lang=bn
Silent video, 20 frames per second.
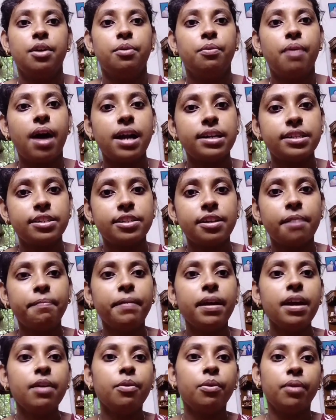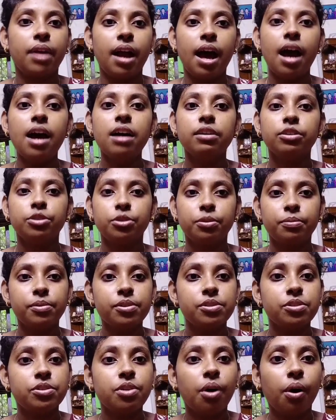হোয়াটসঅ্যাপে ওরা
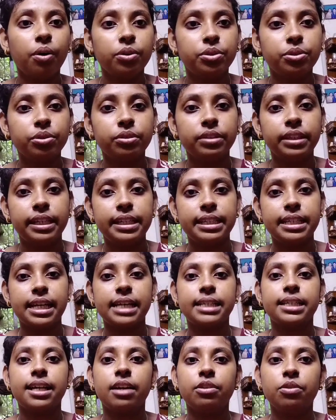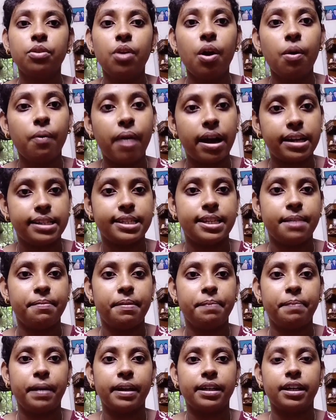সমস্ত ওষুধ ইঞ্জেকশনগুলো
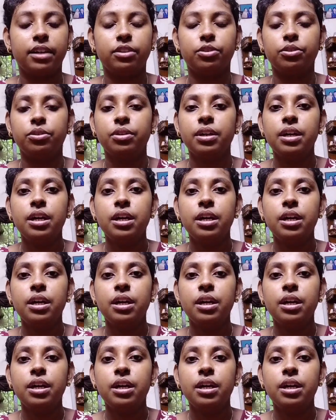হোয়াটসঅ্যাপে পাঠাতো